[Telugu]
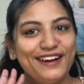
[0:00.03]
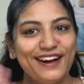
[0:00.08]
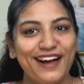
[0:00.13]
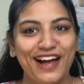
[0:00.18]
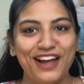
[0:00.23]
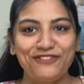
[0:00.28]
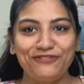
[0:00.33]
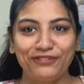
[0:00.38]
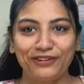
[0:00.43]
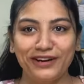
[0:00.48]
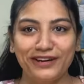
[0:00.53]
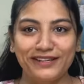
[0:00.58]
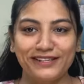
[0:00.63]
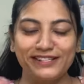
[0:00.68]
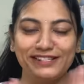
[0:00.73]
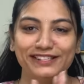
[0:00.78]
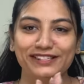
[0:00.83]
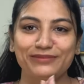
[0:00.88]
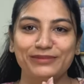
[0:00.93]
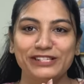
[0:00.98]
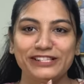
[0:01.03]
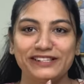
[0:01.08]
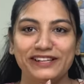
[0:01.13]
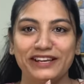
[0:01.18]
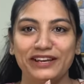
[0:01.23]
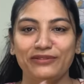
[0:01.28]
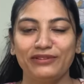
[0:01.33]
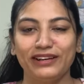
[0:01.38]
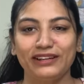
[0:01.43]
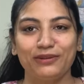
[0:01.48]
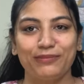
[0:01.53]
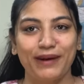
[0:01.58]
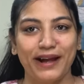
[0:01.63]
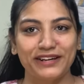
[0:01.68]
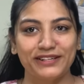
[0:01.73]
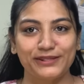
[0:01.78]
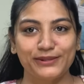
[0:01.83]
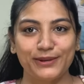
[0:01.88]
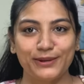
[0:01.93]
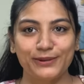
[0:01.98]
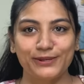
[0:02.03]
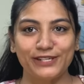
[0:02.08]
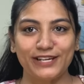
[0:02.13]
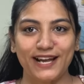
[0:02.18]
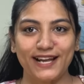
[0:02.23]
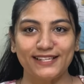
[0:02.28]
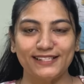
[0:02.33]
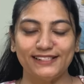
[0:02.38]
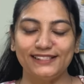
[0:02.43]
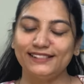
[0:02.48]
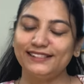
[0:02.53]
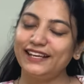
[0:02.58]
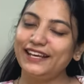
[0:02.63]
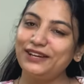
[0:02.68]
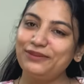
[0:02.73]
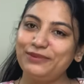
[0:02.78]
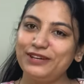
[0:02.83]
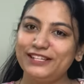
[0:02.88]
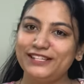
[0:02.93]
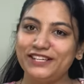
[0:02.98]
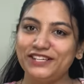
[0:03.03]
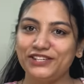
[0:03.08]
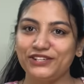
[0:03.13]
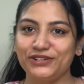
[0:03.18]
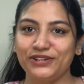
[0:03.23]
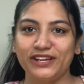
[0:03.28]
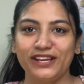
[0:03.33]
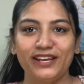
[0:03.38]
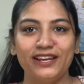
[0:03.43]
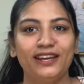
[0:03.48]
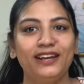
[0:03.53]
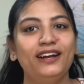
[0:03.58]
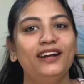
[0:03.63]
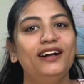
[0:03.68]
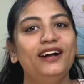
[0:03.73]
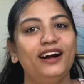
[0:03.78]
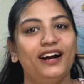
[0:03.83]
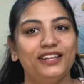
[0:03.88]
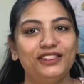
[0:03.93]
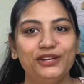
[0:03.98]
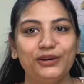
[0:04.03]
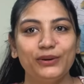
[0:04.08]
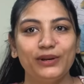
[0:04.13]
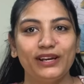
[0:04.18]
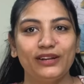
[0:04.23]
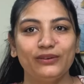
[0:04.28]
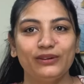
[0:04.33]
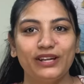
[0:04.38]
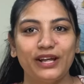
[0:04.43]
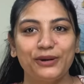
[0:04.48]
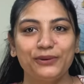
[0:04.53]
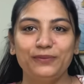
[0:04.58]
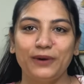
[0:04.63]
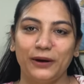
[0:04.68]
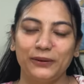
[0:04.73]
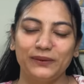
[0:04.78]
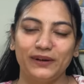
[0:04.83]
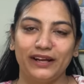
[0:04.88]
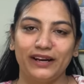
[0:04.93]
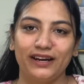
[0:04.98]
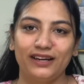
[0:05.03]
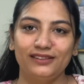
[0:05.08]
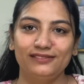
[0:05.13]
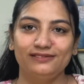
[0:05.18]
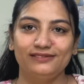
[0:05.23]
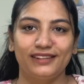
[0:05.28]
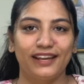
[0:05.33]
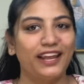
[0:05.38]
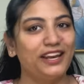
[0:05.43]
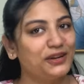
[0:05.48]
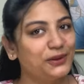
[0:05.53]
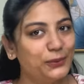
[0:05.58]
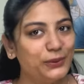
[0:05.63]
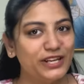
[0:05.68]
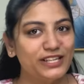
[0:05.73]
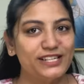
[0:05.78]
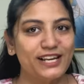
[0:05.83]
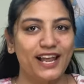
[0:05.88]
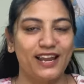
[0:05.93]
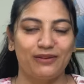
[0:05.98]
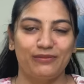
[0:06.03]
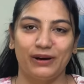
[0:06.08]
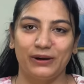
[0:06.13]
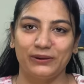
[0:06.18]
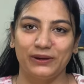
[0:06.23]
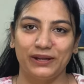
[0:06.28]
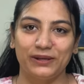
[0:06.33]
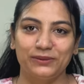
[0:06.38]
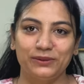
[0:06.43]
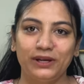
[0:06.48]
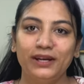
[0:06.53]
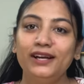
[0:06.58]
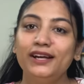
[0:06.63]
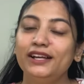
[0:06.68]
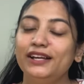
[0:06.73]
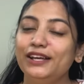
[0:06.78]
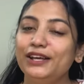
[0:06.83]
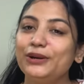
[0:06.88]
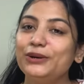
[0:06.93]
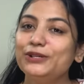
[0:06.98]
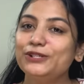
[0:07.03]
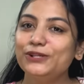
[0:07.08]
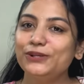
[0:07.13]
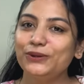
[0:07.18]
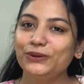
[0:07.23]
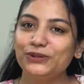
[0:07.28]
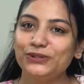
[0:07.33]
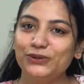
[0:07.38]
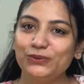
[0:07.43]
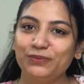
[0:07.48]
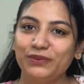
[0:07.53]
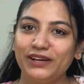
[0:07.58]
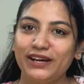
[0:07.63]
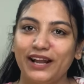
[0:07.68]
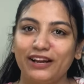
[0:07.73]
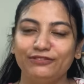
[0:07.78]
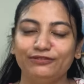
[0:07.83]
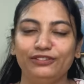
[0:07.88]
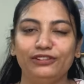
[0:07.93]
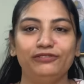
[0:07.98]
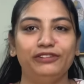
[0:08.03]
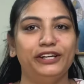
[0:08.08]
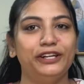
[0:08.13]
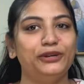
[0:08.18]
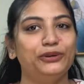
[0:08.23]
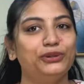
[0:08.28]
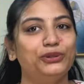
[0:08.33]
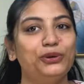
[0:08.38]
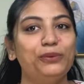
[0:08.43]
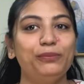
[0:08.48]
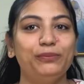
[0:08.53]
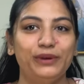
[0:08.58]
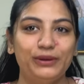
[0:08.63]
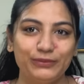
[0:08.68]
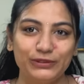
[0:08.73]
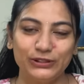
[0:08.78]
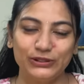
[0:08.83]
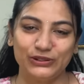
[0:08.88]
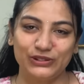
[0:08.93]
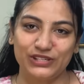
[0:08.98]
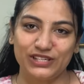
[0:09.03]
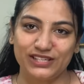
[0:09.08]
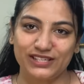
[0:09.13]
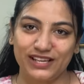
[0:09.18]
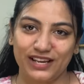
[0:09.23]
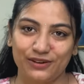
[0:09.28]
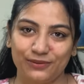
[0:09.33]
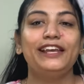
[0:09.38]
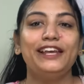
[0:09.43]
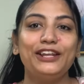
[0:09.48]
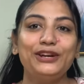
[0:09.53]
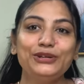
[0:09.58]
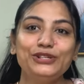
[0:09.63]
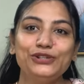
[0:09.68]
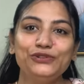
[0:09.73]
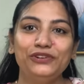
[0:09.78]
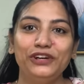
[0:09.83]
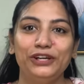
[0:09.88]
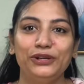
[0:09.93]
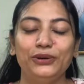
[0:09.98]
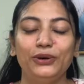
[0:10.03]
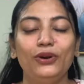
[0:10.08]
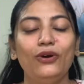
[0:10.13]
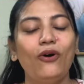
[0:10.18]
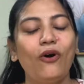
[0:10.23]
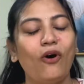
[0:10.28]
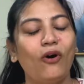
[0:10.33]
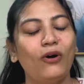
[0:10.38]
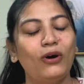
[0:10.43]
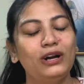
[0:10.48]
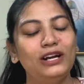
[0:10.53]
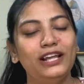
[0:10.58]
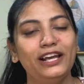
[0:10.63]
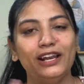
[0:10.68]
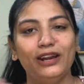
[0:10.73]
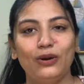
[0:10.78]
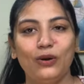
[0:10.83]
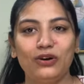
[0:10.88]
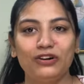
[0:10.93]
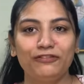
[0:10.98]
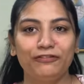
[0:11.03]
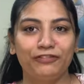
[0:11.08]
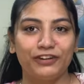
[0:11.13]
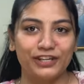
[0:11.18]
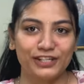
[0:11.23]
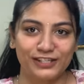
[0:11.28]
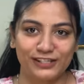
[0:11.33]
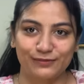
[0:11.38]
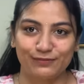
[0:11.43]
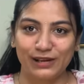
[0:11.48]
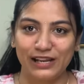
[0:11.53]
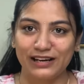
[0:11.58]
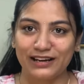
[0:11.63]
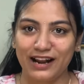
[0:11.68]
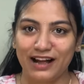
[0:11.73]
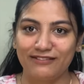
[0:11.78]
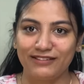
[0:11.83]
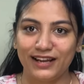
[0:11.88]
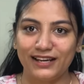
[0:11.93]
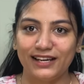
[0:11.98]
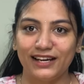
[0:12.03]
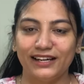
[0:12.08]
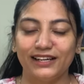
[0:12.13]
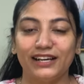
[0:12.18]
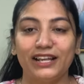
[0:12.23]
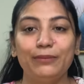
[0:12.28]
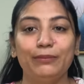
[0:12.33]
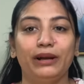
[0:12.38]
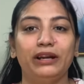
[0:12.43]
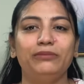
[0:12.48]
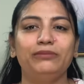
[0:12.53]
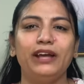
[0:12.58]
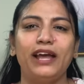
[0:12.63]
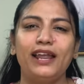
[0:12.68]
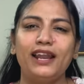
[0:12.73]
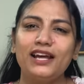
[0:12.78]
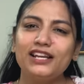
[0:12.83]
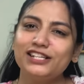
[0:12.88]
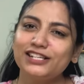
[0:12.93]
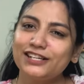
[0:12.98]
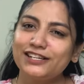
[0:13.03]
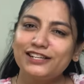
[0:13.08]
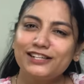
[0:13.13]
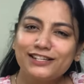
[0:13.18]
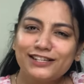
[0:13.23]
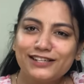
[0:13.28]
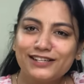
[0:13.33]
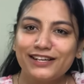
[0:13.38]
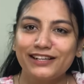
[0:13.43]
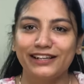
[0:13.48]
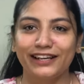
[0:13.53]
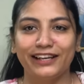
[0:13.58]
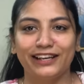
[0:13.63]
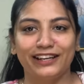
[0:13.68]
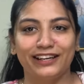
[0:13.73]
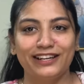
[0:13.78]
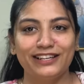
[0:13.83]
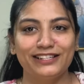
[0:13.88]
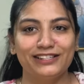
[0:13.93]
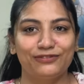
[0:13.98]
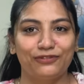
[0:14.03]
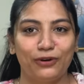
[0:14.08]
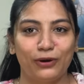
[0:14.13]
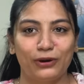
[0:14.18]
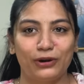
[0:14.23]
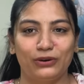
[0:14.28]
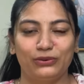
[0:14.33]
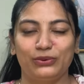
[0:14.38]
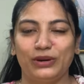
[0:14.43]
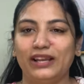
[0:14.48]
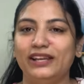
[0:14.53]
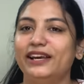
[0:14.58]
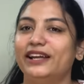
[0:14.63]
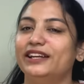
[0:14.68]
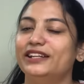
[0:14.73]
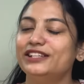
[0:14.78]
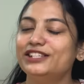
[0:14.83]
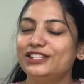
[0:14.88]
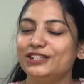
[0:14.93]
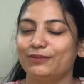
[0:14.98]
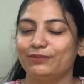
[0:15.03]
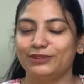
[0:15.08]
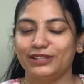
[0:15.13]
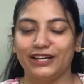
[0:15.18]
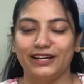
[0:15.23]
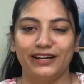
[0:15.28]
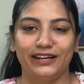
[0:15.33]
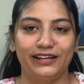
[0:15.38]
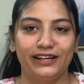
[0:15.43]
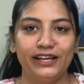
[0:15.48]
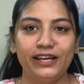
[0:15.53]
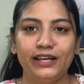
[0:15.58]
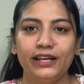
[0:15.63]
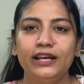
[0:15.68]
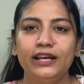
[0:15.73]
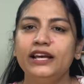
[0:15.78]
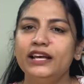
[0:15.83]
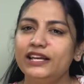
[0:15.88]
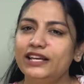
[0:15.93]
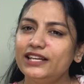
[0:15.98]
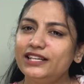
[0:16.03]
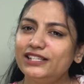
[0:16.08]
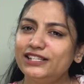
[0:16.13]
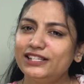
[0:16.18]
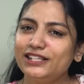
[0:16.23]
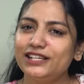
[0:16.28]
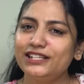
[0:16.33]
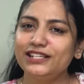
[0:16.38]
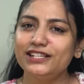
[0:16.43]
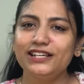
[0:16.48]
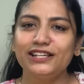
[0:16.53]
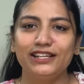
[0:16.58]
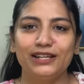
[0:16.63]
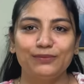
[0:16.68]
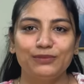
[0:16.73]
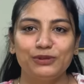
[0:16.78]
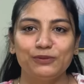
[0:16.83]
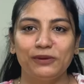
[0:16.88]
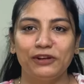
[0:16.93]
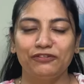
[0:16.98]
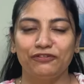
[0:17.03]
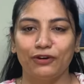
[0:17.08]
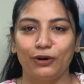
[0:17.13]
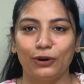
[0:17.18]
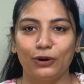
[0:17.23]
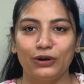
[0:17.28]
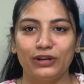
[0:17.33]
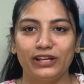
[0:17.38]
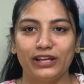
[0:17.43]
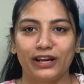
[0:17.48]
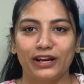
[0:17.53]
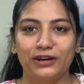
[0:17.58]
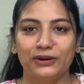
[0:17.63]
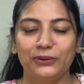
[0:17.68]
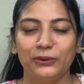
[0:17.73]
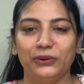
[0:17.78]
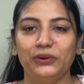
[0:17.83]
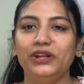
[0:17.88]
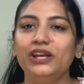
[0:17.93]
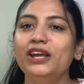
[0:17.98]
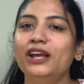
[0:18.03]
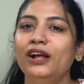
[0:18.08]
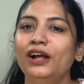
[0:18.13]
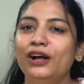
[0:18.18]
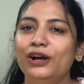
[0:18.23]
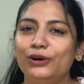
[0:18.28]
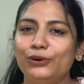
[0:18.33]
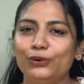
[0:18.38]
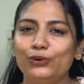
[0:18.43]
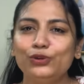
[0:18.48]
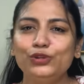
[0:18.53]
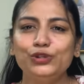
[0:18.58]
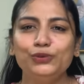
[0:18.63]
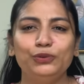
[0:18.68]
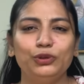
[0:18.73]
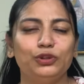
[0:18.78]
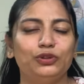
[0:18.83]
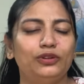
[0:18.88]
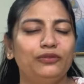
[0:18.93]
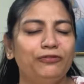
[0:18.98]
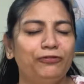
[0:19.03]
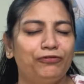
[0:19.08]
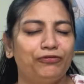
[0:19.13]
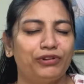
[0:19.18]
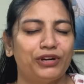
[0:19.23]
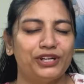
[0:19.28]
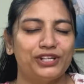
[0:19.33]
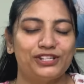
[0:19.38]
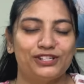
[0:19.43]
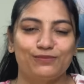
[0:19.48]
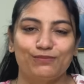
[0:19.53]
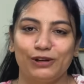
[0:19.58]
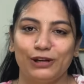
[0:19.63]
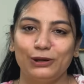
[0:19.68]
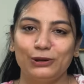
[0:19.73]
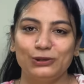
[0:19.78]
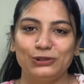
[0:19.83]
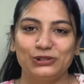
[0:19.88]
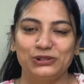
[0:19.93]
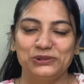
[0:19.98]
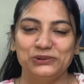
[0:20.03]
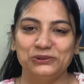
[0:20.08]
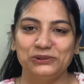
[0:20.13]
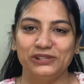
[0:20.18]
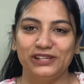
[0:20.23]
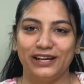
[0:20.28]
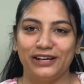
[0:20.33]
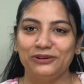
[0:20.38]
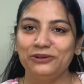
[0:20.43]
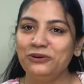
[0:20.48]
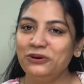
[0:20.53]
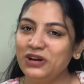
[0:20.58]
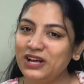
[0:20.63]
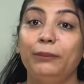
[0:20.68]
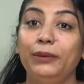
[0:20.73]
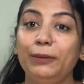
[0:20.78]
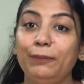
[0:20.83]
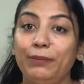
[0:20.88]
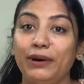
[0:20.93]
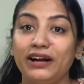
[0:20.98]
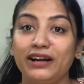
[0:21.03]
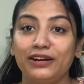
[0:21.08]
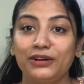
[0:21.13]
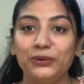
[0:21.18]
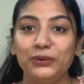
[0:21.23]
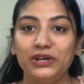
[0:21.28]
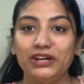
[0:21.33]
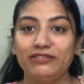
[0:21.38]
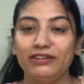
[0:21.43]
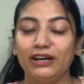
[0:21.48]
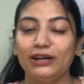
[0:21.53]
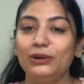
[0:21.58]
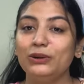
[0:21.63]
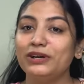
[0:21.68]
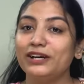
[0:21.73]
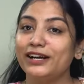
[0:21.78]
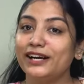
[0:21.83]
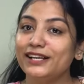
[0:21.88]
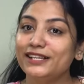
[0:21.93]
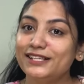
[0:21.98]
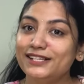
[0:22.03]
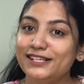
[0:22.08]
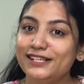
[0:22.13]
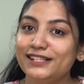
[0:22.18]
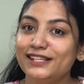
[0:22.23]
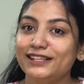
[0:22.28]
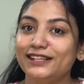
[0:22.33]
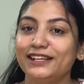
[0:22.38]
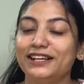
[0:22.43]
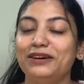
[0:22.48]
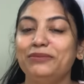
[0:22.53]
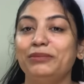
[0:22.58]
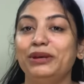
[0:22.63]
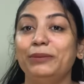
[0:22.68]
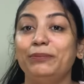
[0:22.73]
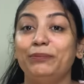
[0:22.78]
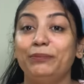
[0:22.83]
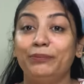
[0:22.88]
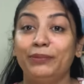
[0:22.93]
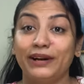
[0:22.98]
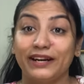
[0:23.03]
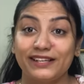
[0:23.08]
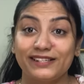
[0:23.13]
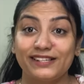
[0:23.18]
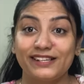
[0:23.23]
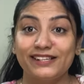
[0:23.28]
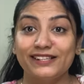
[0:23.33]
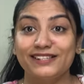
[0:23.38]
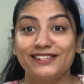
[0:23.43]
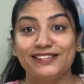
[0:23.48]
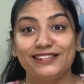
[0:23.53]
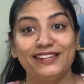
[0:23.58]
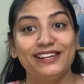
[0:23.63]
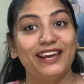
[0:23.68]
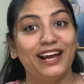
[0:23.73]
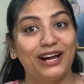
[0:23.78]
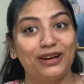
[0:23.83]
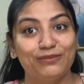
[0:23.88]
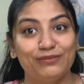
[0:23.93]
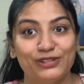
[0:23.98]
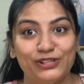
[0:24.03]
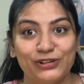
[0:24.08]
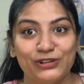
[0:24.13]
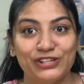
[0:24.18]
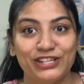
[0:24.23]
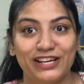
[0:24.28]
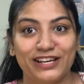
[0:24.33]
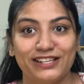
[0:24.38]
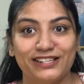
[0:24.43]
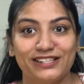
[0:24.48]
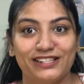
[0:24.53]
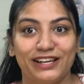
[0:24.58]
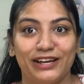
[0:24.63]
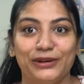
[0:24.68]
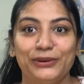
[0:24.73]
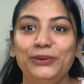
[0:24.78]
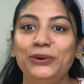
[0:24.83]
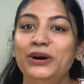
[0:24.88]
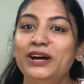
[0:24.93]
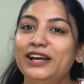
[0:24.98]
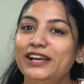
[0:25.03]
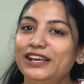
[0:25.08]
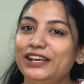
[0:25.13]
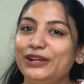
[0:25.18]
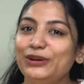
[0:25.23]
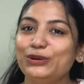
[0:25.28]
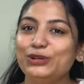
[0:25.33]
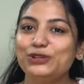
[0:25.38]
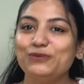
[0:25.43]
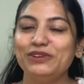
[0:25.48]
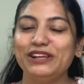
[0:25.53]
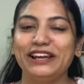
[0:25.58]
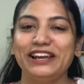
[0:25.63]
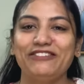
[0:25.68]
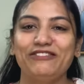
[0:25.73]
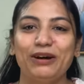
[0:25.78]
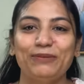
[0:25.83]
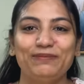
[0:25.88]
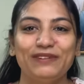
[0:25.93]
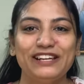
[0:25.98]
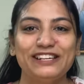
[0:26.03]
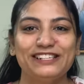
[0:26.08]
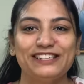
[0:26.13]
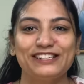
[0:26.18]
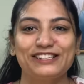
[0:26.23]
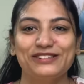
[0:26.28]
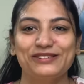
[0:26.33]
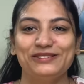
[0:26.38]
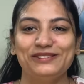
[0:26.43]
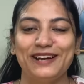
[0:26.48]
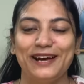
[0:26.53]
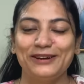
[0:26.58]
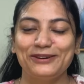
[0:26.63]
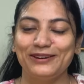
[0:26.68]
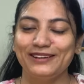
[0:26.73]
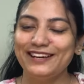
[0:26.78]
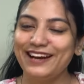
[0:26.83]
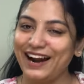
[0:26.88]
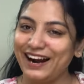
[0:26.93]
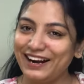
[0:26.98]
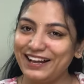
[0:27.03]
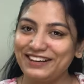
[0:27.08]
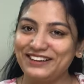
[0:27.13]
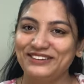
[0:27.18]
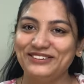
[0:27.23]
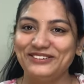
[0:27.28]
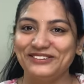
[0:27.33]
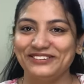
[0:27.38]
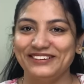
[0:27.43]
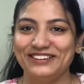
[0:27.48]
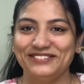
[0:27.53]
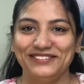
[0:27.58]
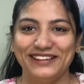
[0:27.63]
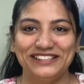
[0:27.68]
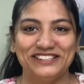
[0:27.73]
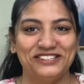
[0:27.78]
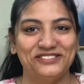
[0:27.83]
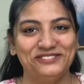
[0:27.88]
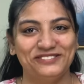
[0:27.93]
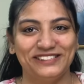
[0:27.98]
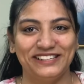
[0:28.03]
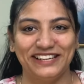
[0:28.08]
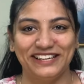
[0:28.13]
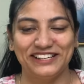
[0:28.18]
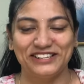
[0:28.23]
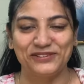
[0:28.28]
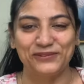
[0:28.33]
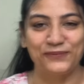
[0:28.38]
హాయ్ ఫ్రెండ్స్ నమస్తే వెల్కమ్ బ్యాక్ టు అవర్ ఛానల్ నేను మీ జయశ్రీ అందరూ ఎలా ఉన్నారు బాగున్నారా నేను కూడా చాలా బాగున్నాను ఈ రోజు ఇంకొక సూపర్ హెల్ప్ఫుల్ వీడియోతో మేము ముందుకు వచ్చేసాను ఈ రోజు వీడియోలో ఆల్ డే లాంగ్ ఫ్రెష్ స్మెల్ రావాలి అంటే మనం ఎలా చిన్న చిన్న టెక్నిక్స్ ఫాలో అవ్వాలి అనేది చెప్తానండి ఈ చిన్న చిన్న టిప్స్ మీరు ఫాలో అయ్యారనుకోండి రోజు మొత్తం ఫ్రెష్ స్మెల్ వస్తూ ఉంటారు మీ పక్కనున్న వాళ్ళు ఖచ్చితంగా మీ ప్రెజెన్స్ని అబ్జర్వ్ చేస్తారు ఈరోజు మీరు ఏం అప్లై చేసుకున్నారు అని అడక్కోకుండా మాత్రం ఉండలేరు